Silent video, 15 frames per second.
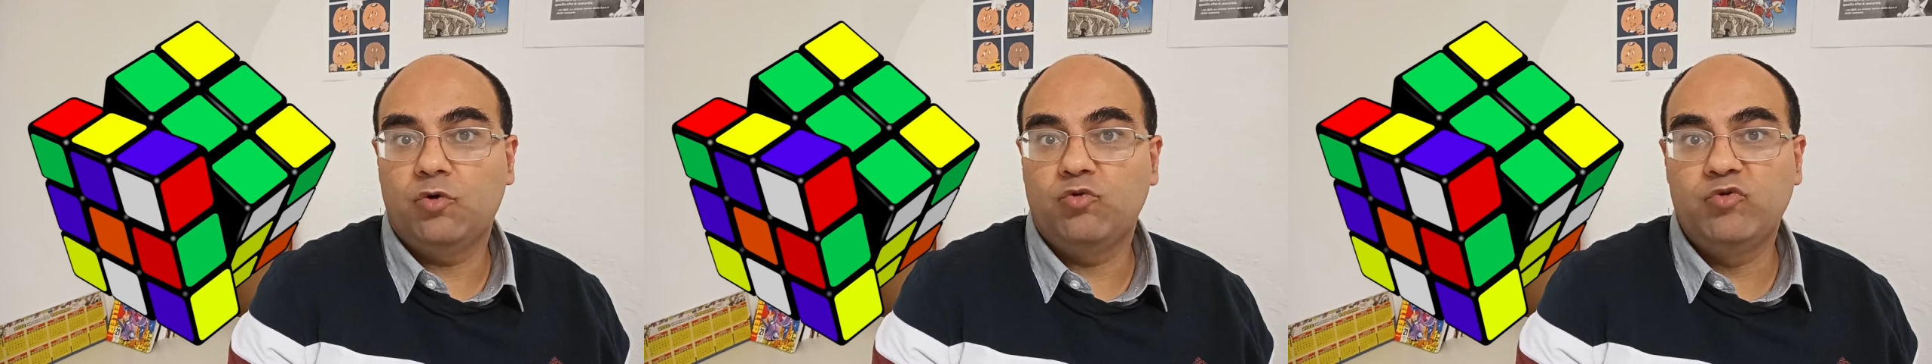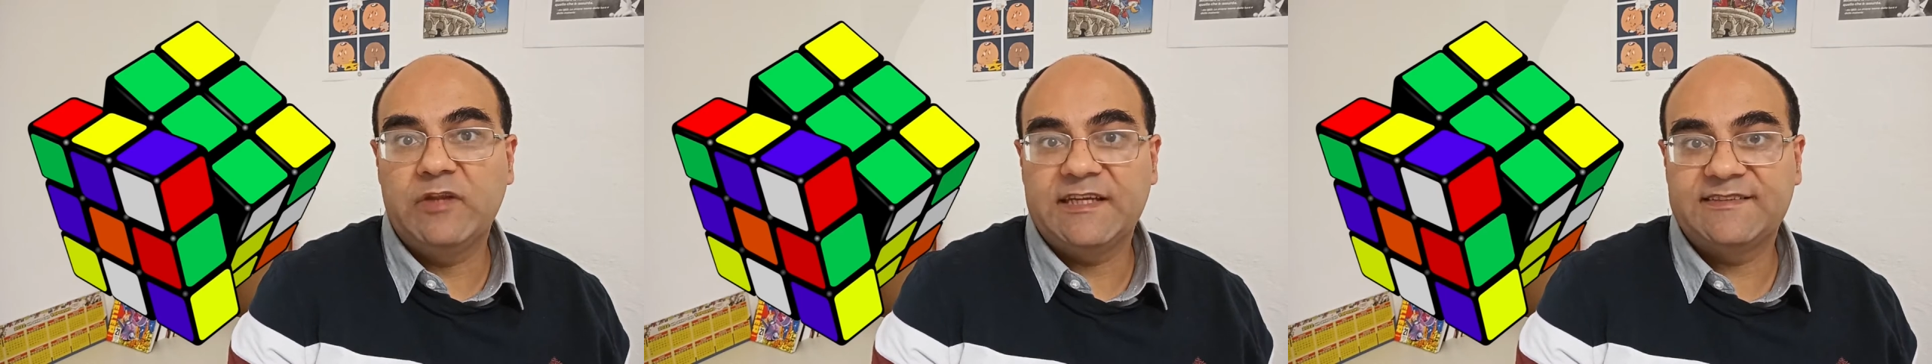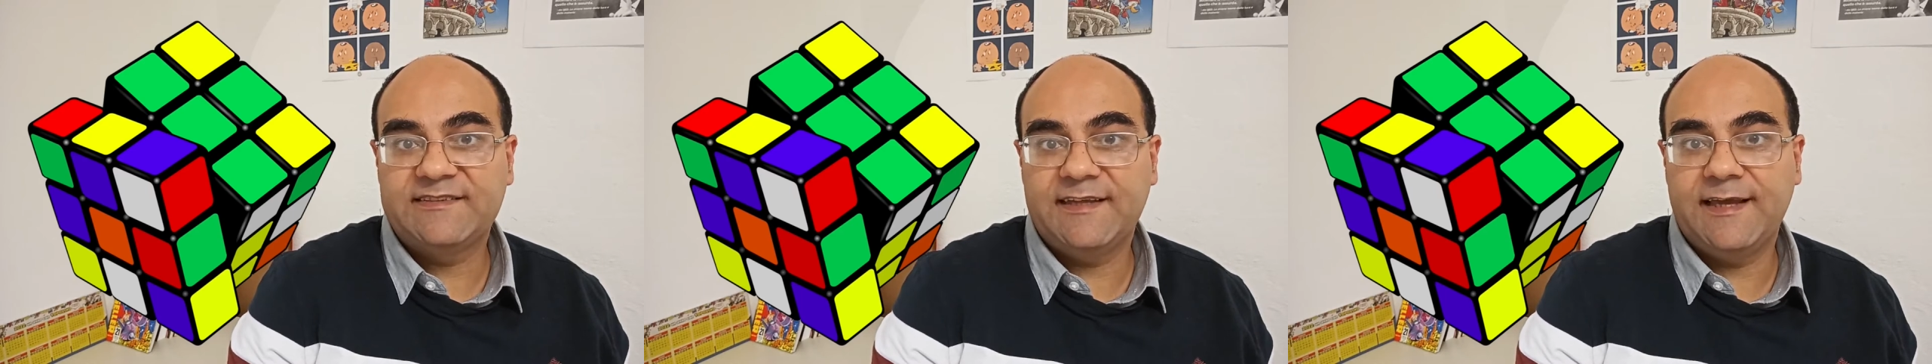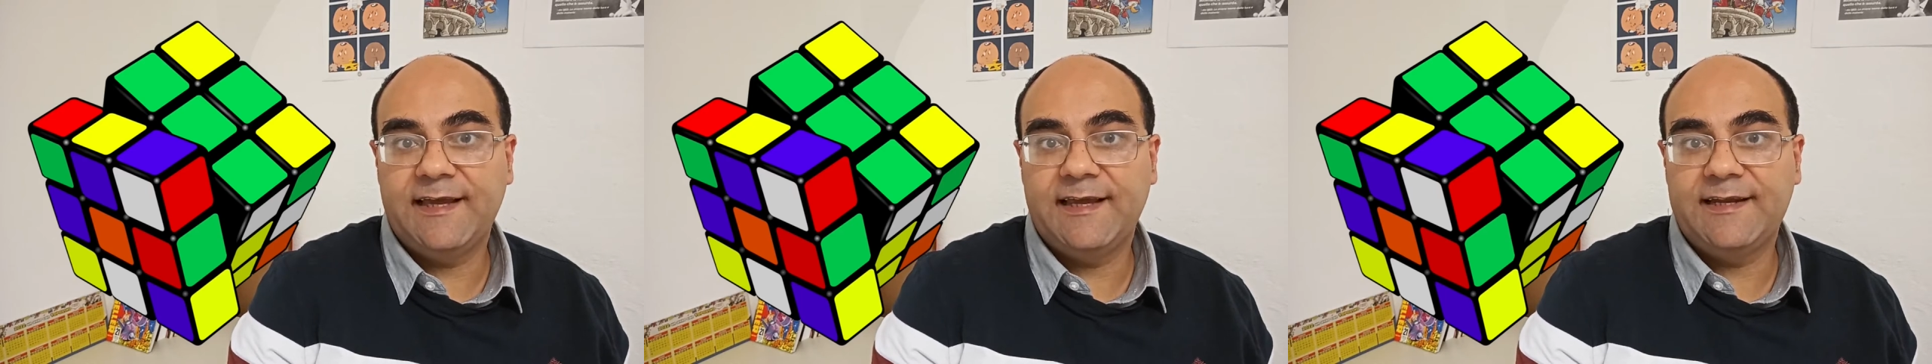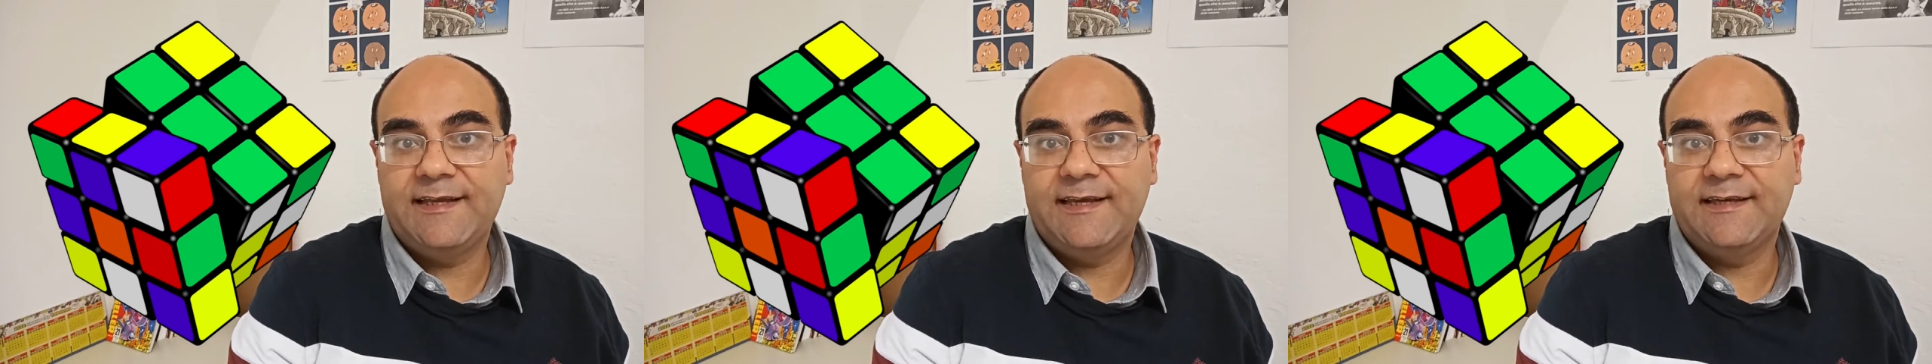una
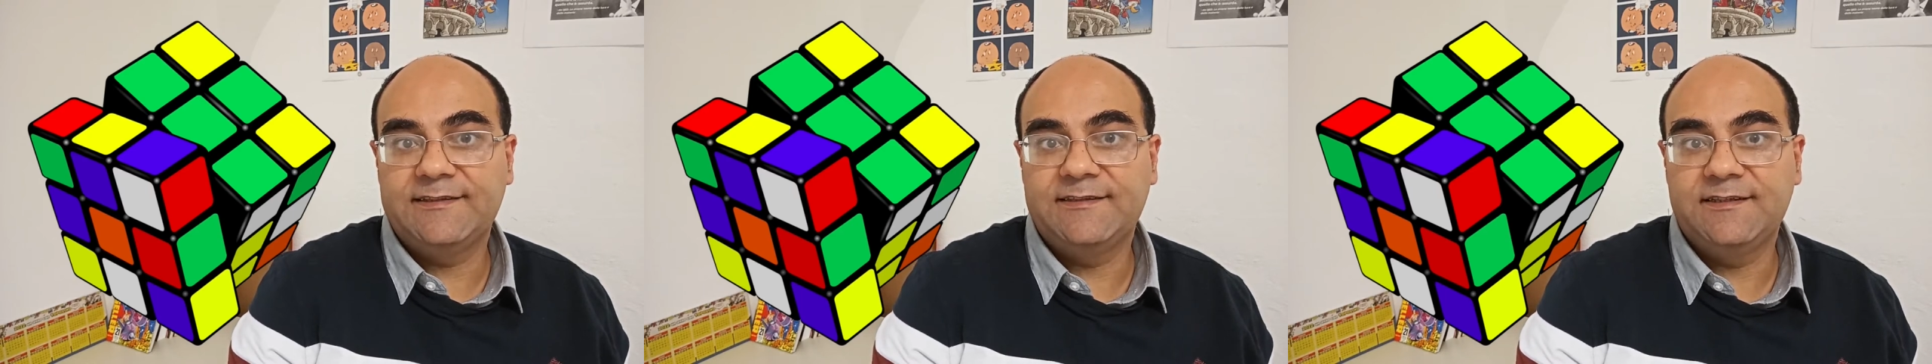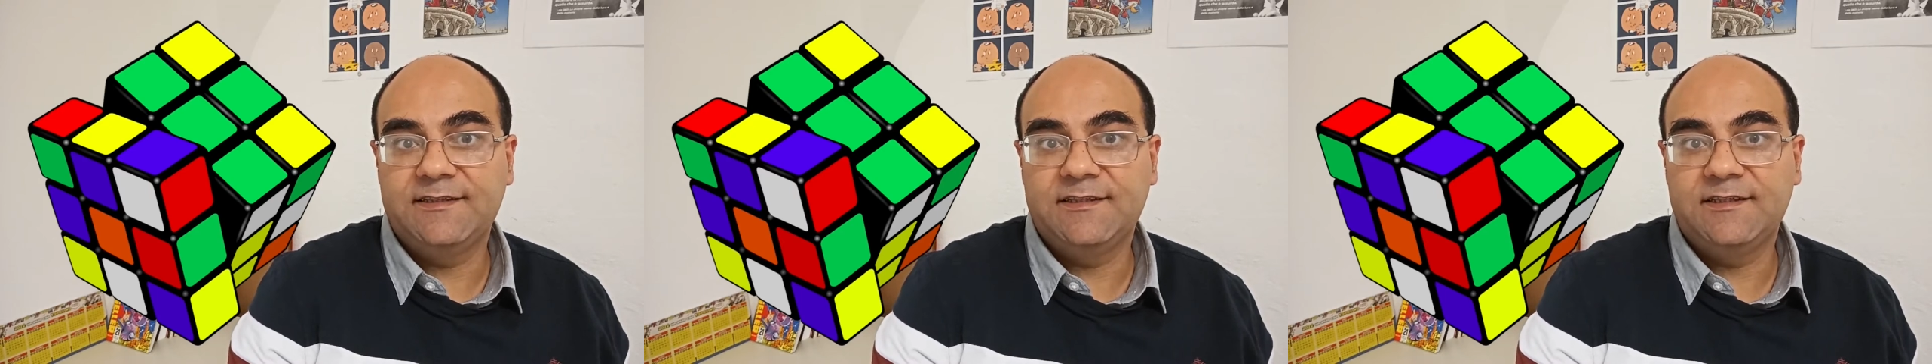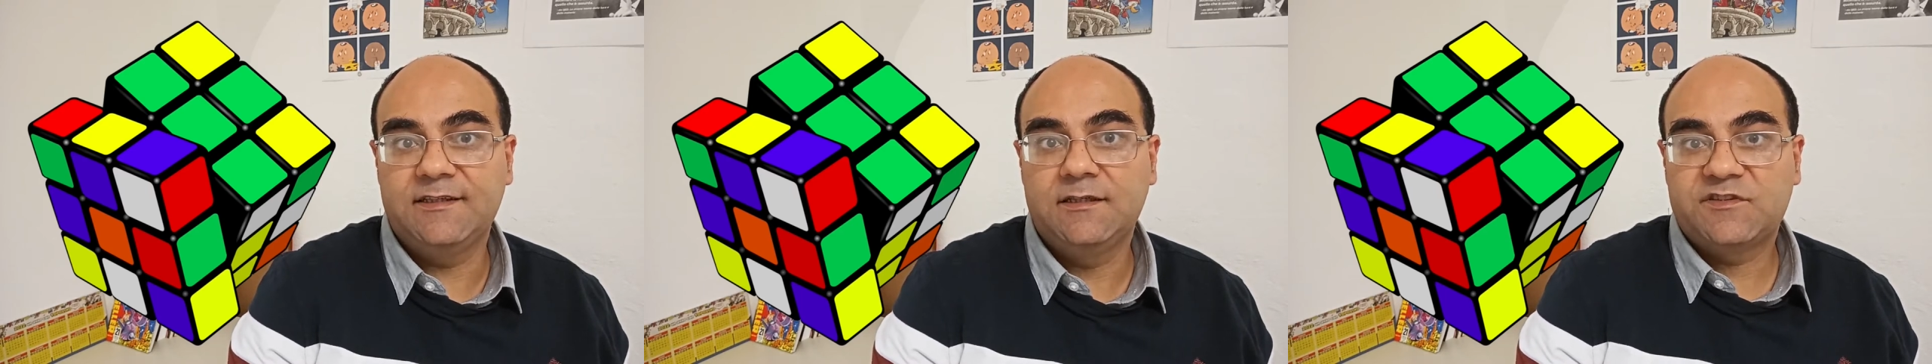serie di